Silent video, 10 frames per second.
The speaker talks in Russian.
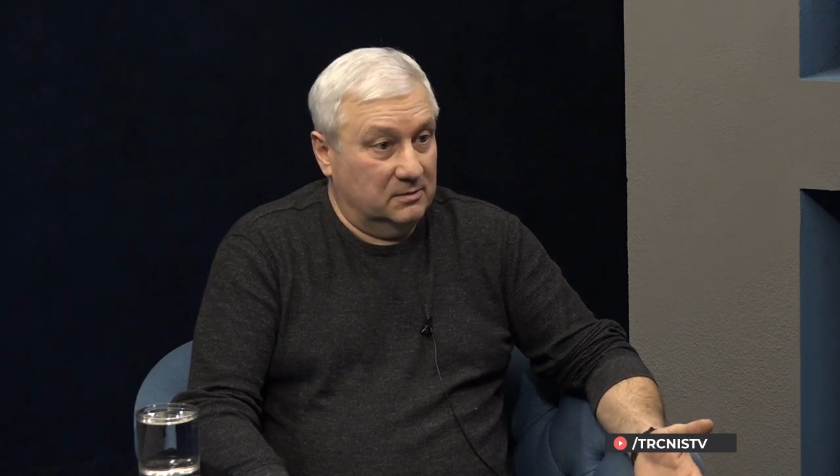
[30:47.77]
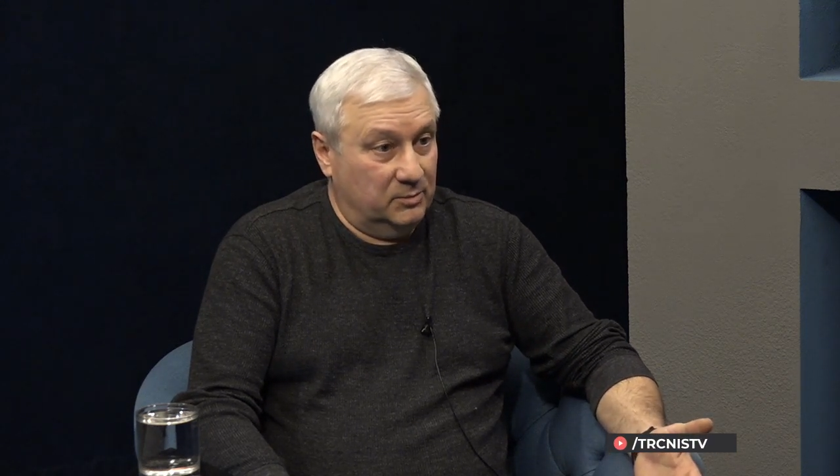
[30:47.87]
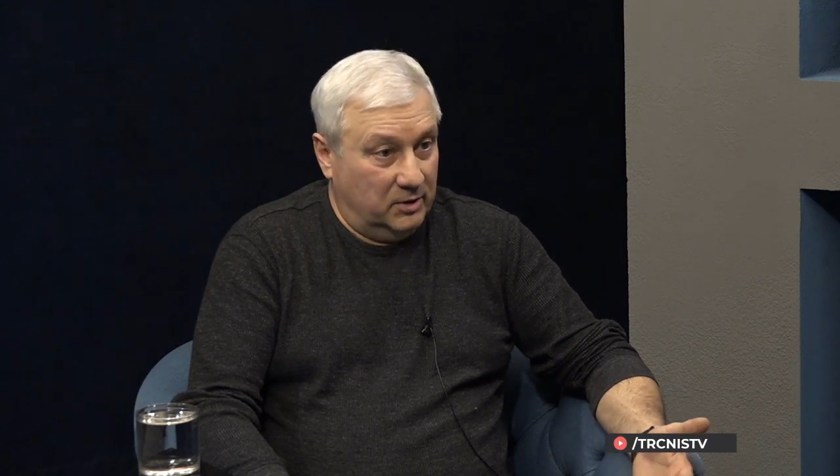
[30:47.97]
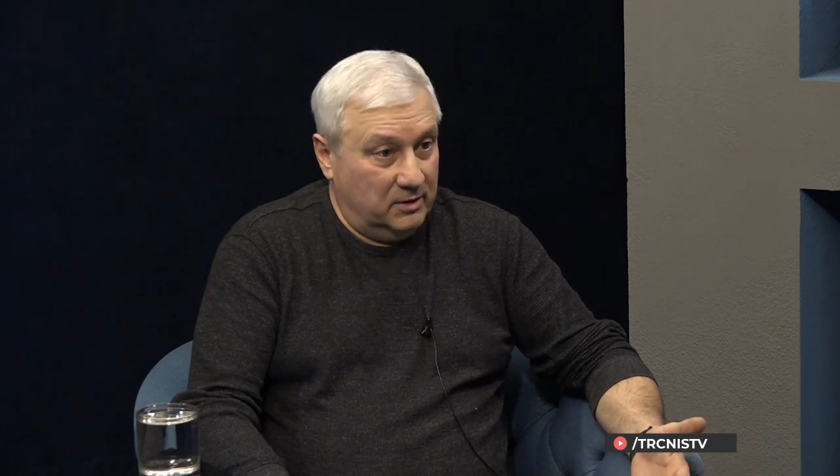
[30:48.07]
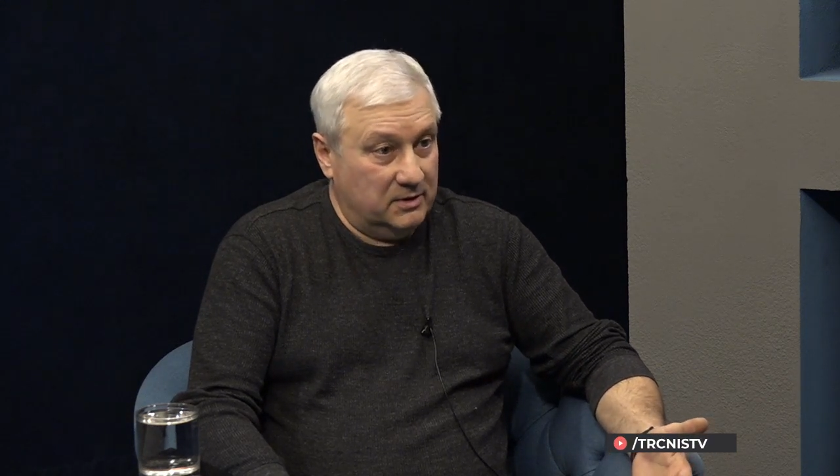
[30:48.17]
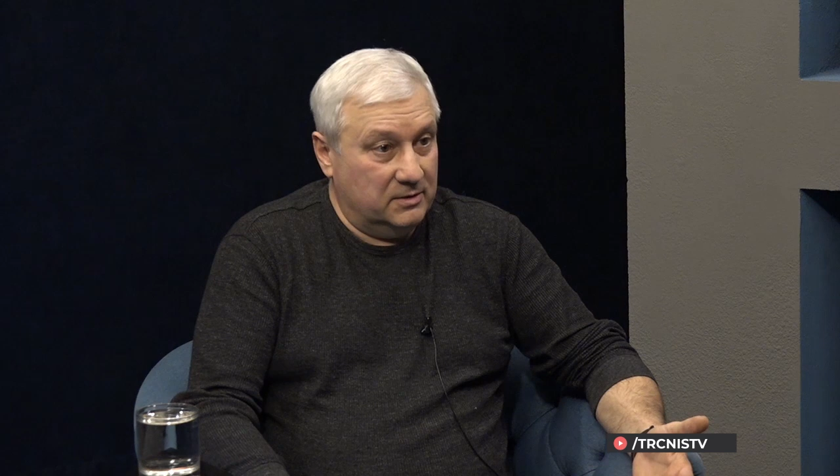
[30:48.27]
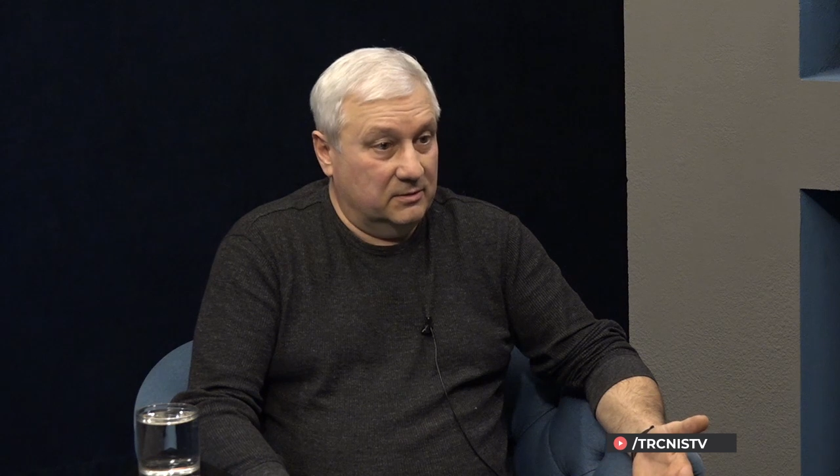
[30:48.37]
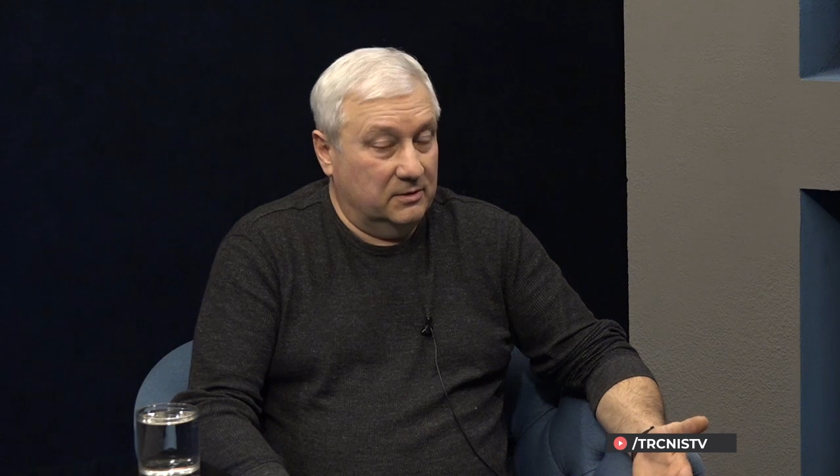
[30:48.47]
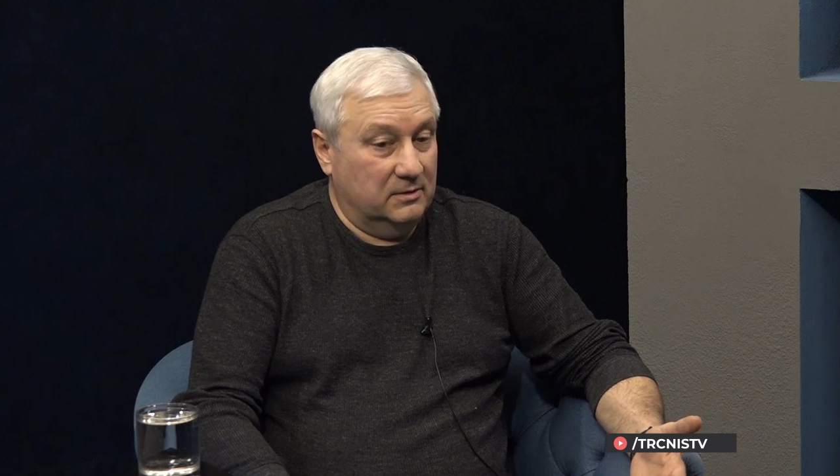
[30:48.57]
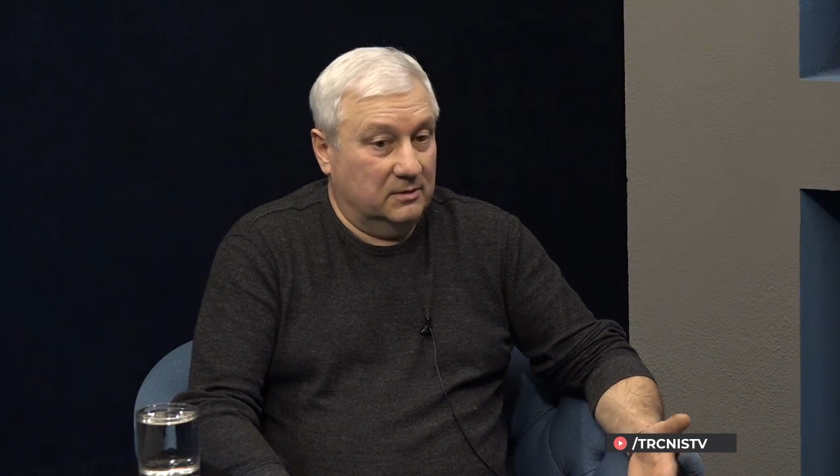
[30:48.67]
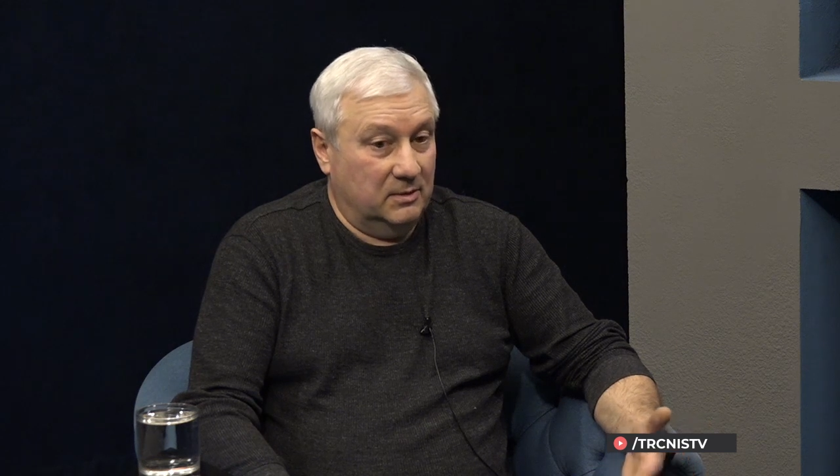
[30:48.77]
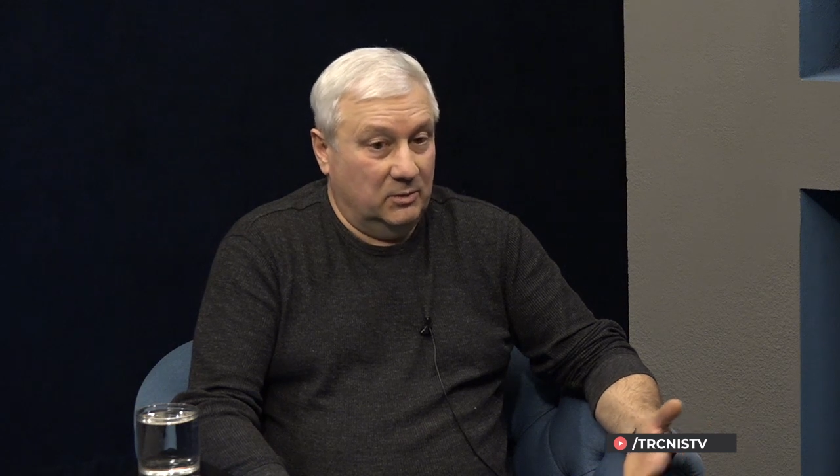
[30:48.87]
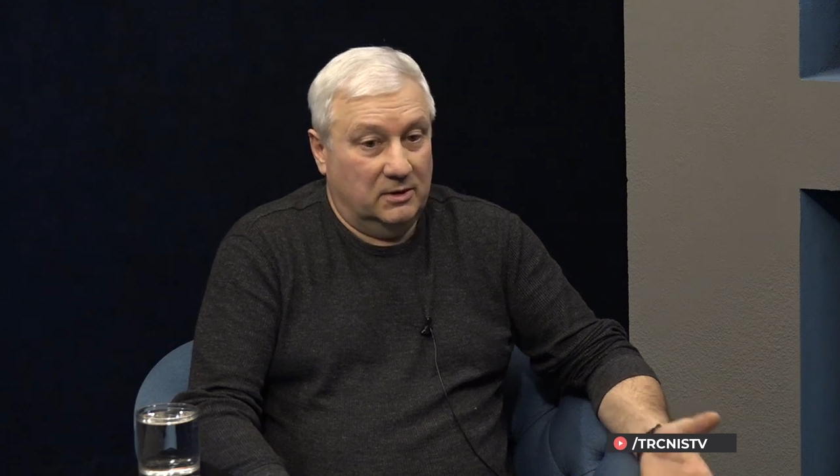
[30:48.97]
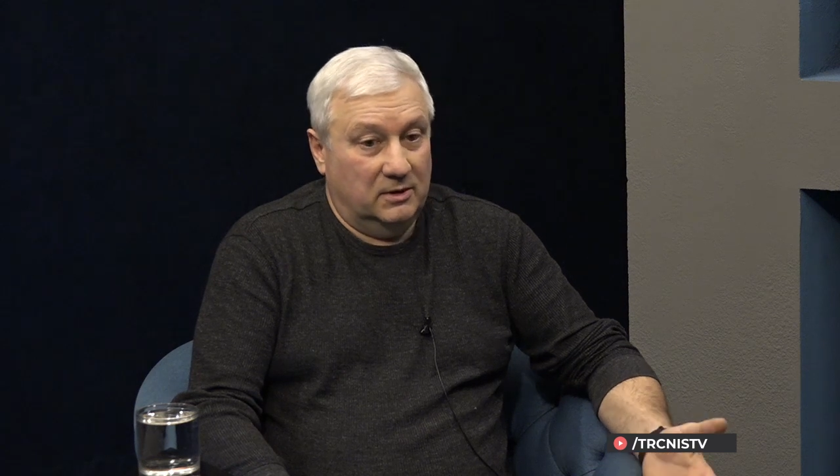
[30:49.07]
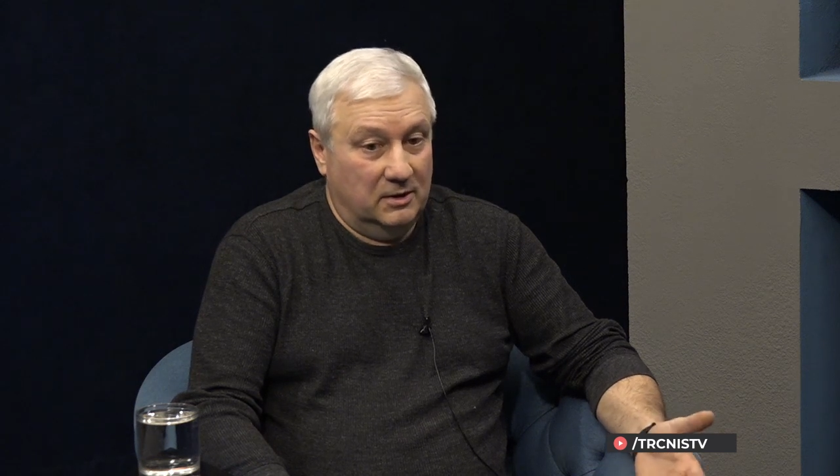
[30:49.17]
показывать, нам
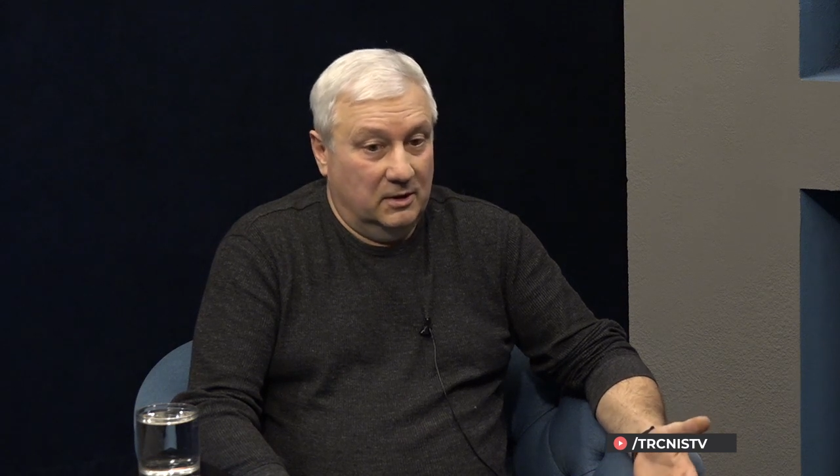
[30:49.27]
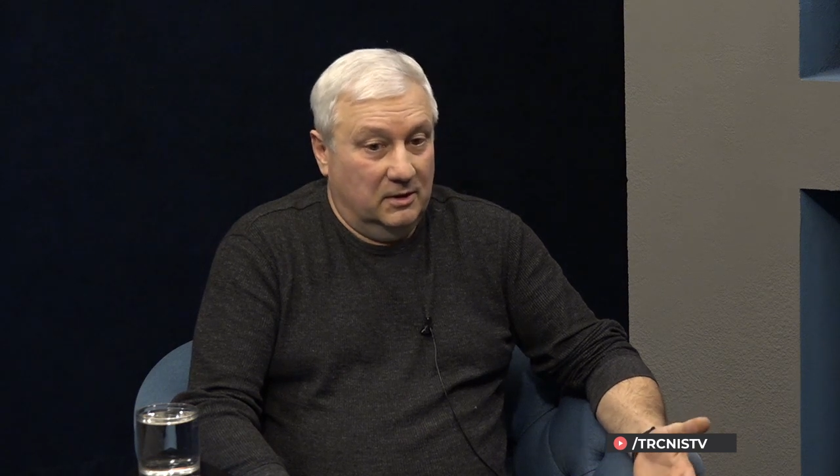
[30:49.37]
надо